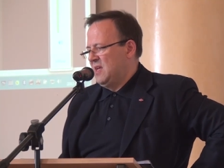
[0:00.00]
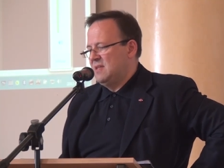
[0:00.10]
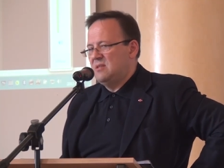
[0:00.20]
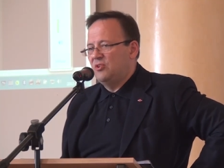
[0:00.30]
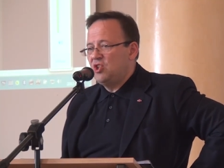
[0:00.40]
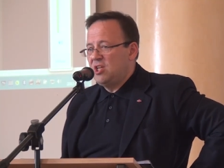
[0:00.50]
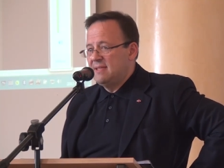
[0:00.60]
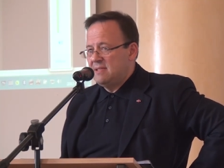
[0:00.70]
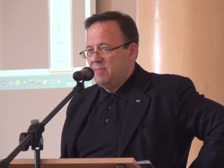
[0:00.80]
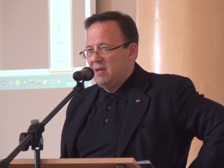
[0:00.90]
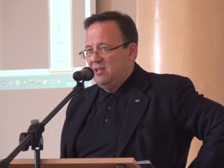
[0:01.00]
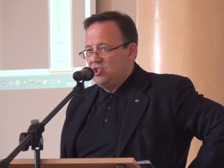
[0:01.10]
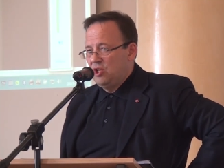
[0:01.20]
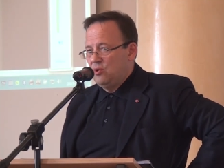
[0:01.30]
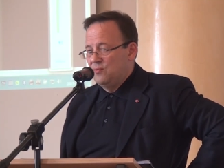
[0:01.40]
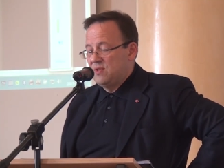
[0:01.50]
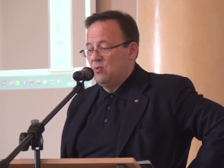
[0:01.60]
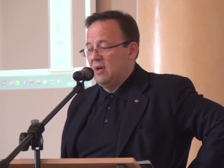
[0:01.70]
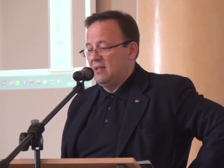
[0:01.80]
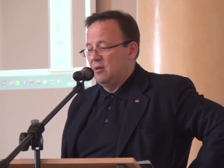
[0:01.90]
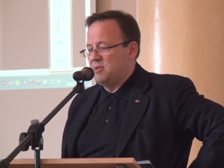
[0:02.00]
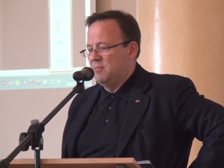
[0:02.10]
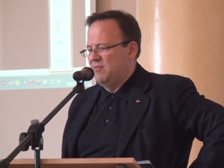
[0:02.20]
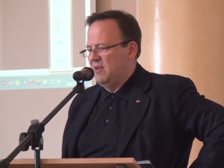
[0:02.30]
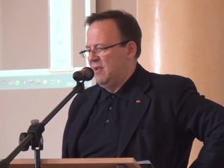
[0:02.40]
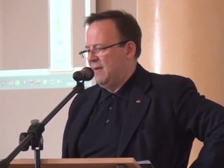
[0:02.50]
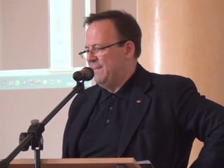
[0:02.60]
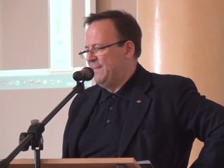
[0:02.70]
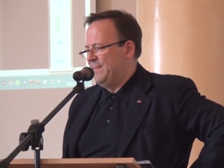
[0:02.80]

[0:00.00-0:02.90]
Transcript: 100 tysięcy Berlińczyków słucha tego przemówienia.